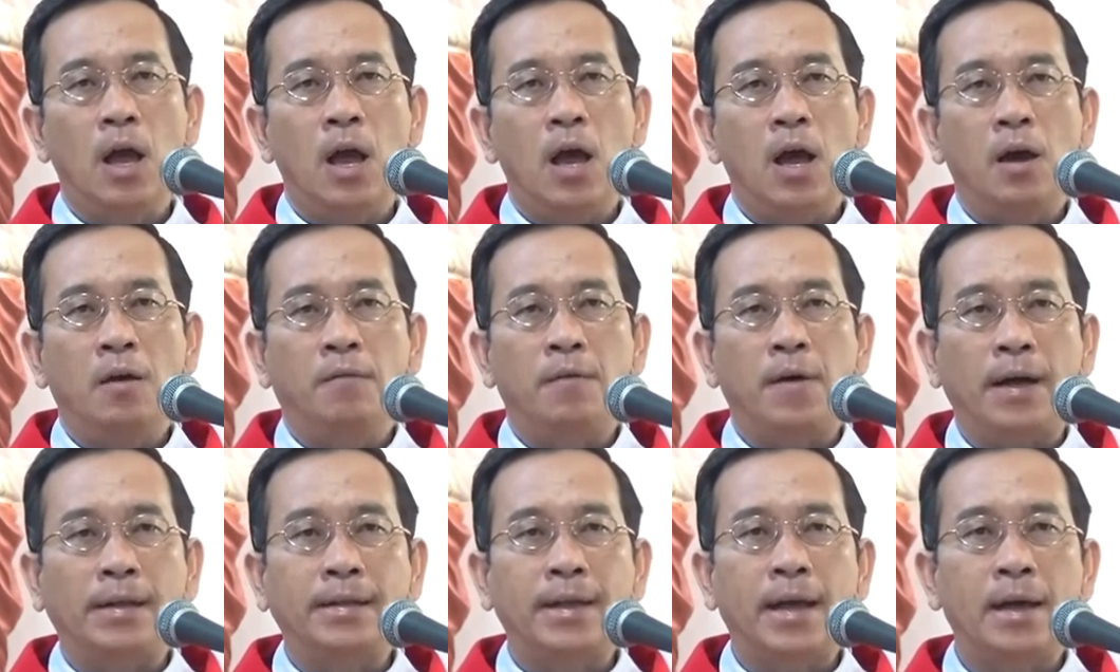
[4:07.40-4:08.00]

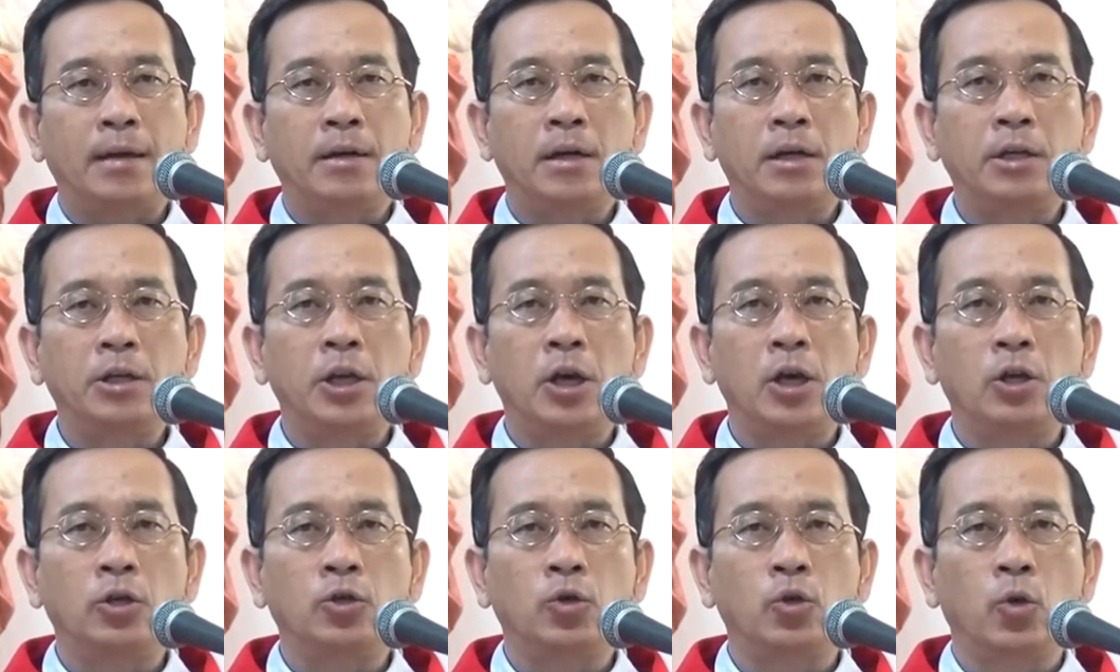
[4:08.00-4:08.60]
phải chăng Đức
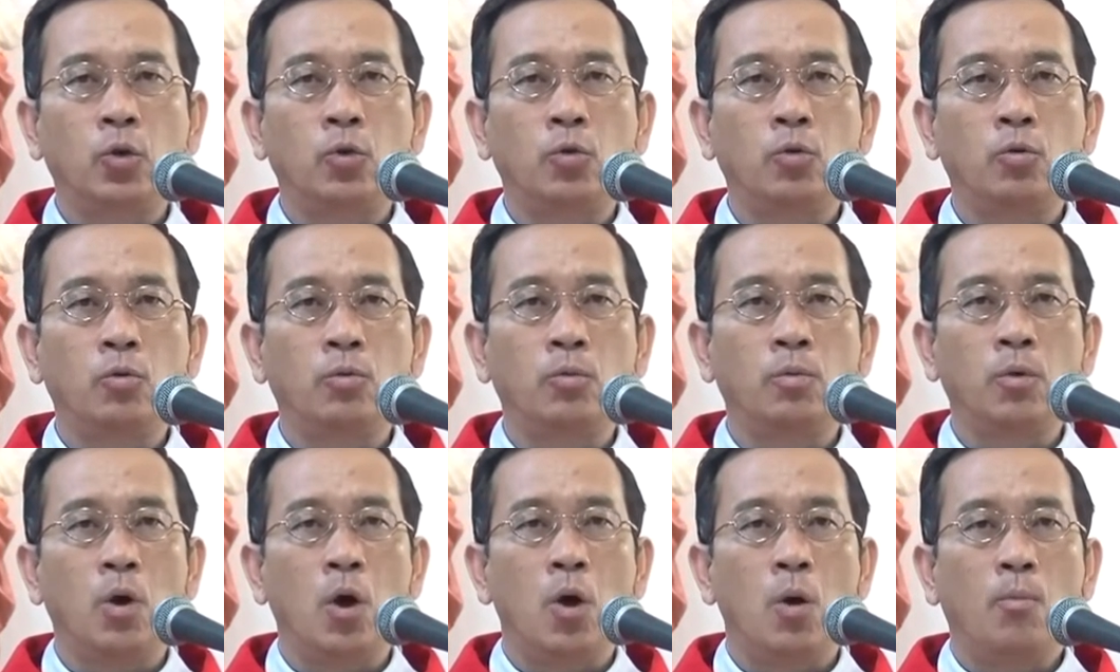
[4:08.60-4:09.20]
Giêsu
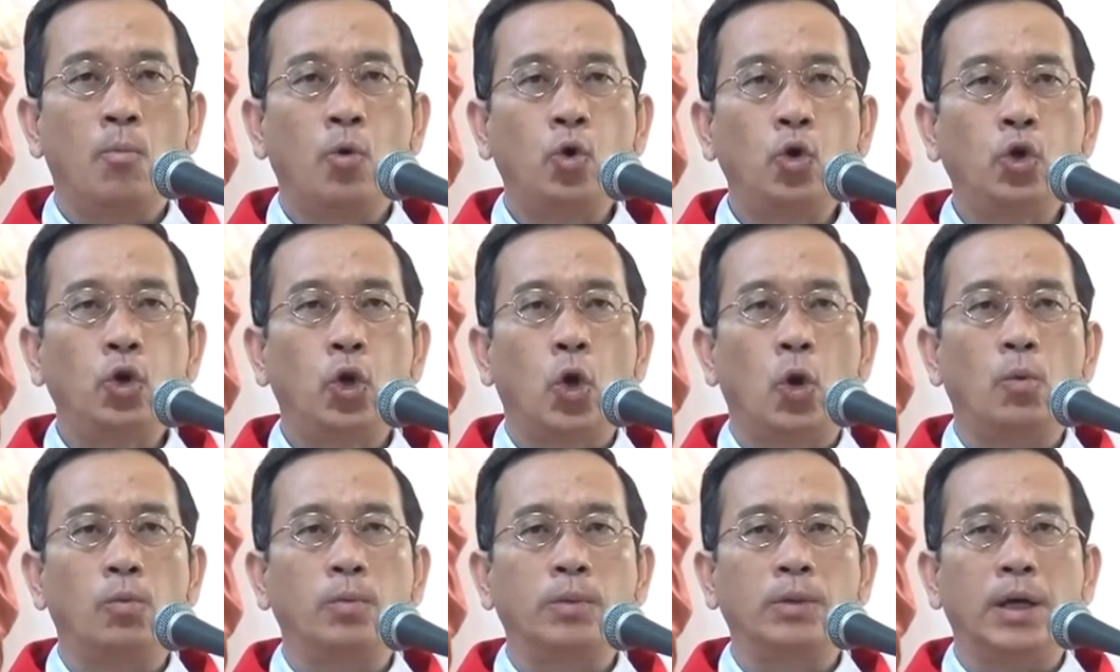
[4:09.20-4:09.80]
muốn
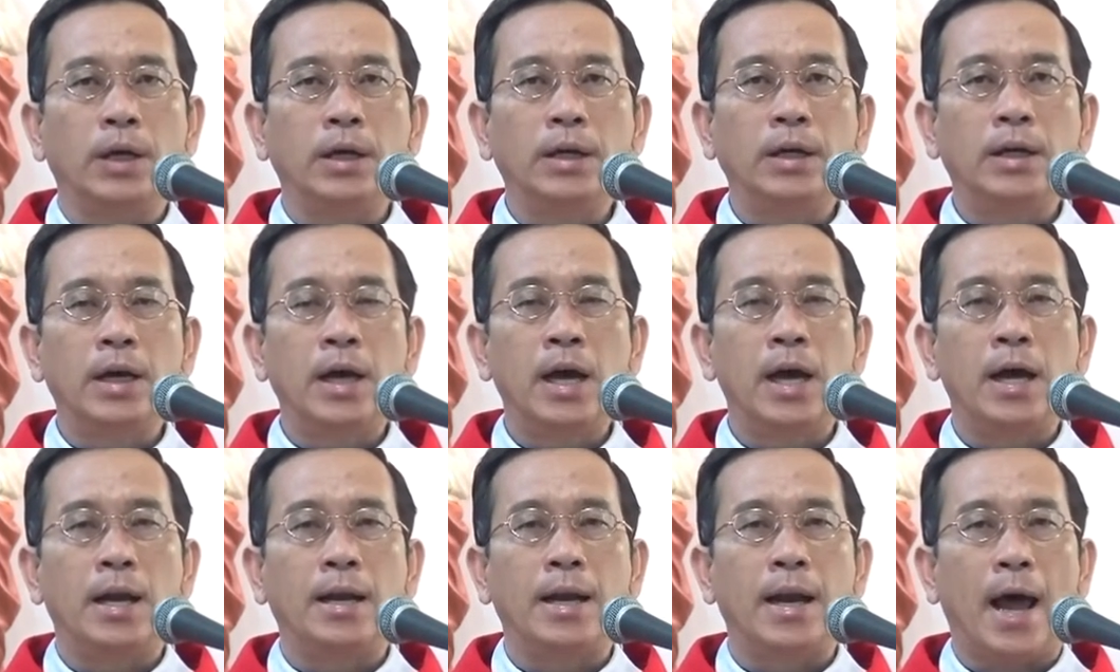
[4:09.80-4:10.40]
dùng những cái
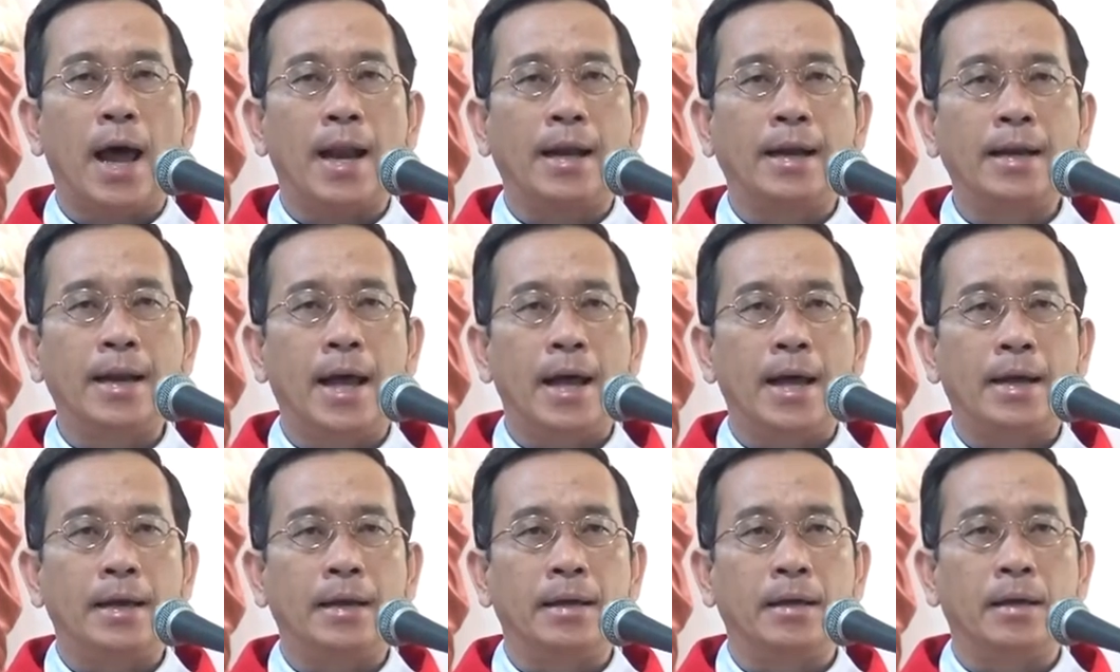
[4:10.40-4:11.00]
hình ảnh
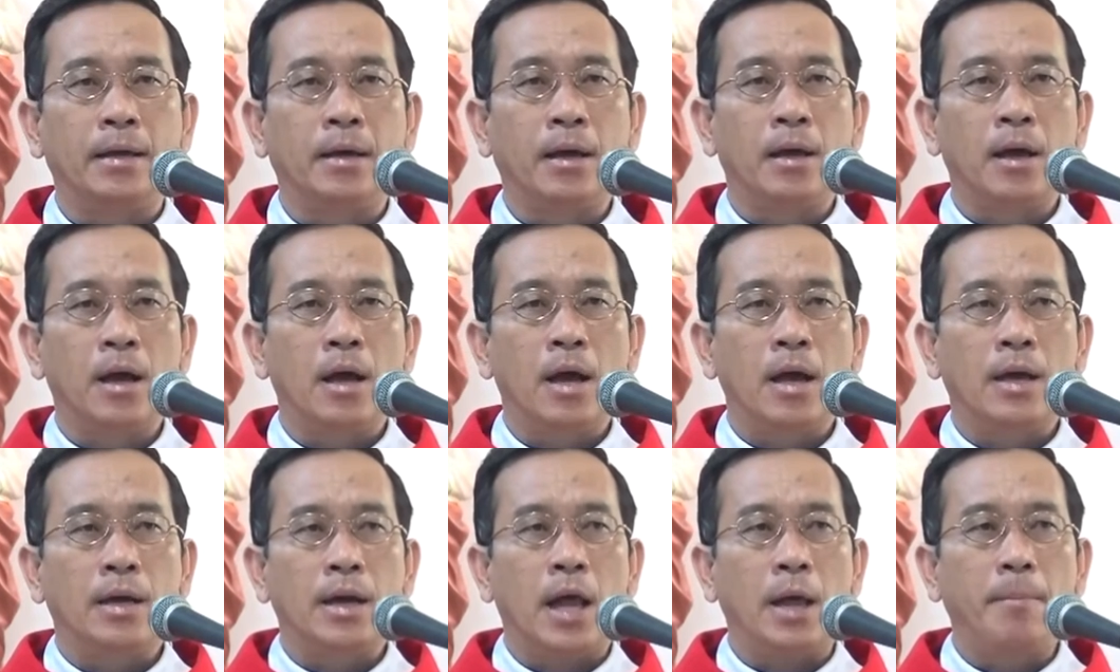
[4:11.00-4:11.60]
này
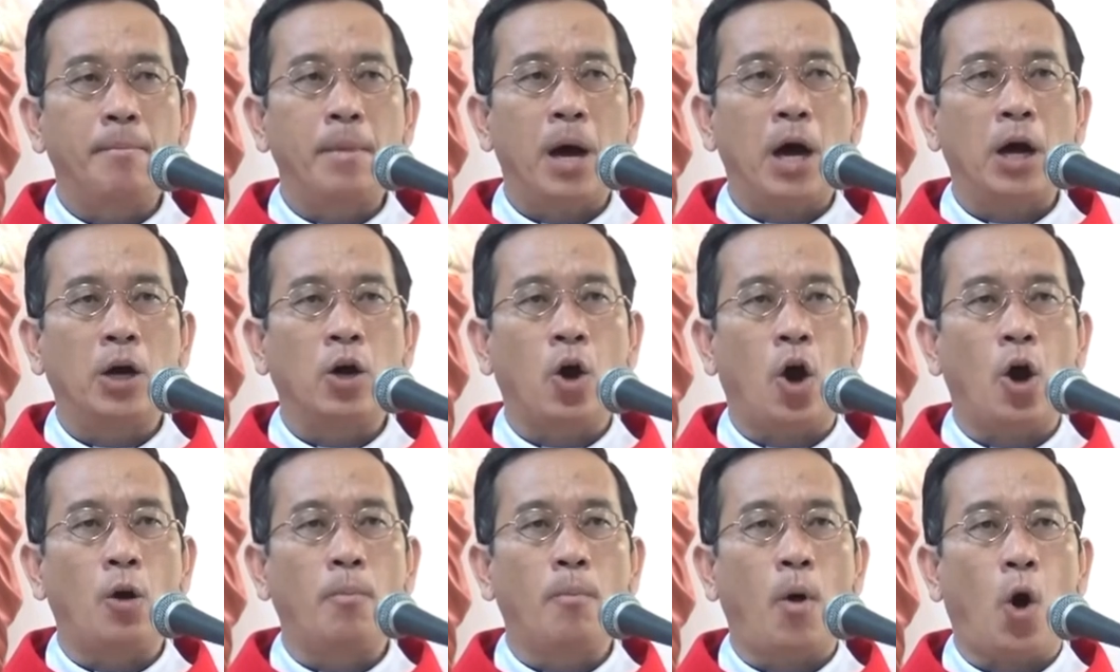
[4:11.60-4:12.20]
để mời
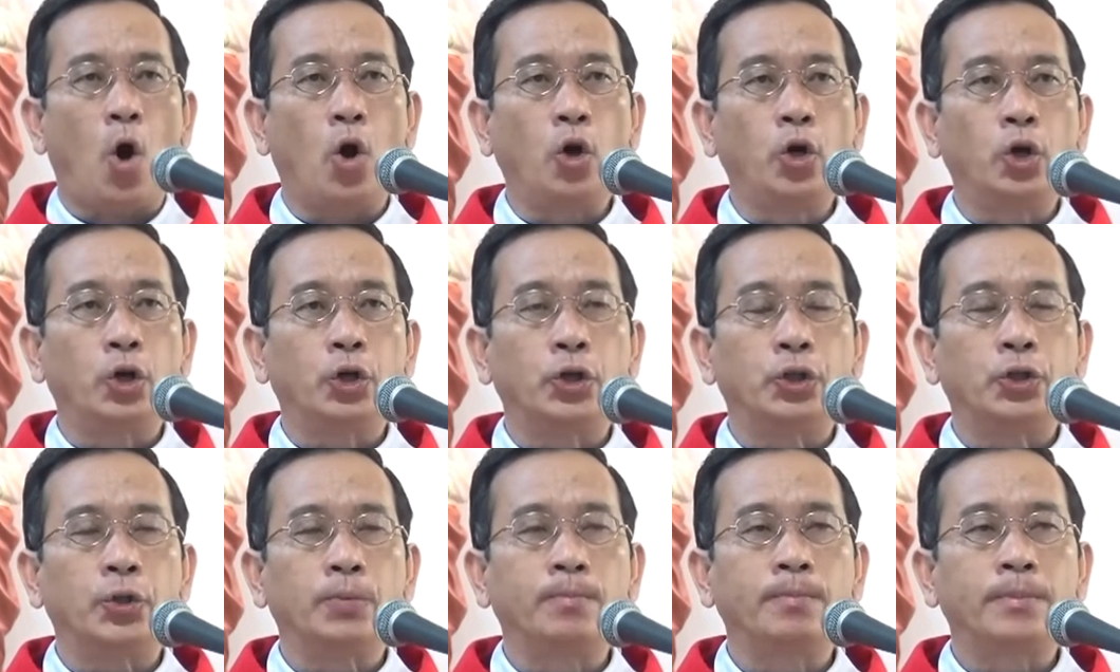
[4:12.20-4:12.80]
gọi mỗi
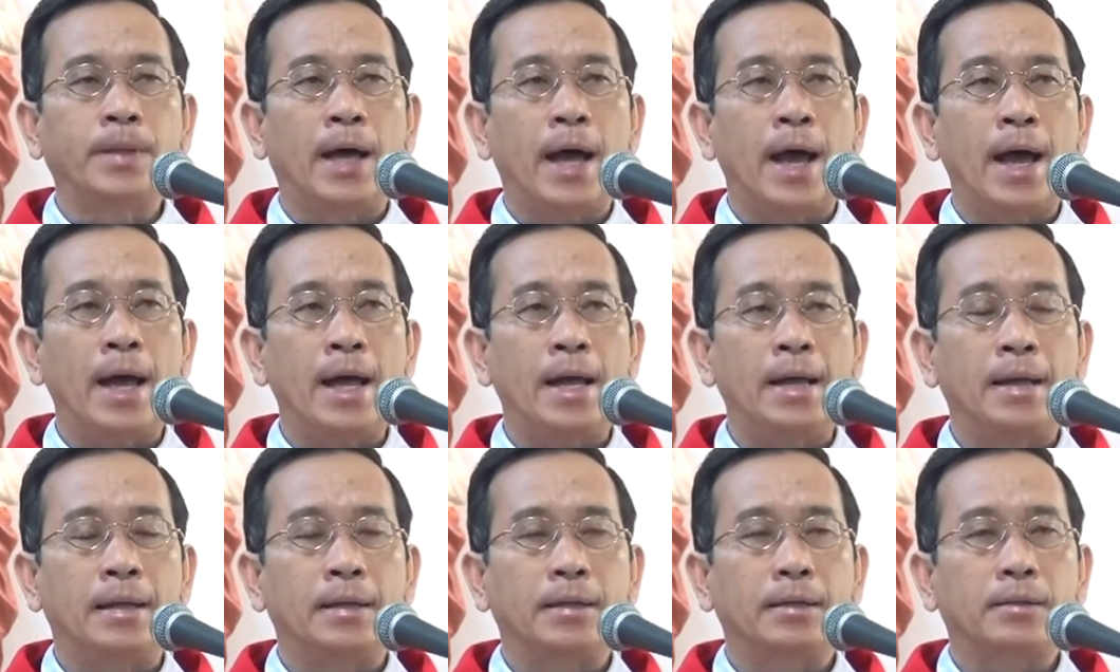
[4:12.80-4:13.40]
người chúng
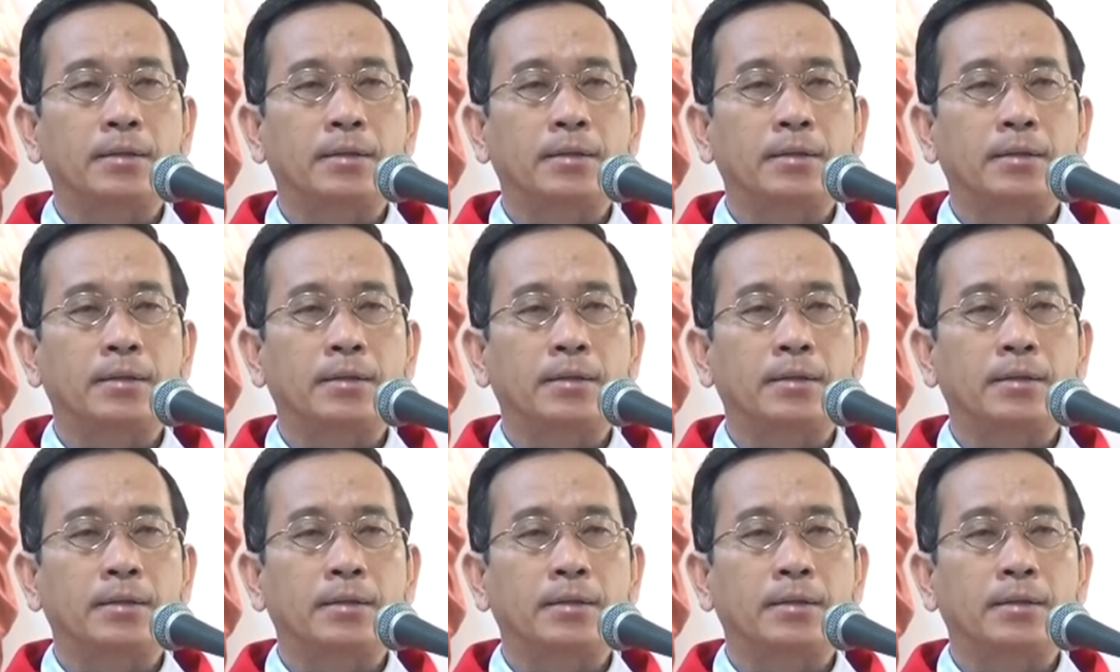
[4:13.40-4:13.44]
ta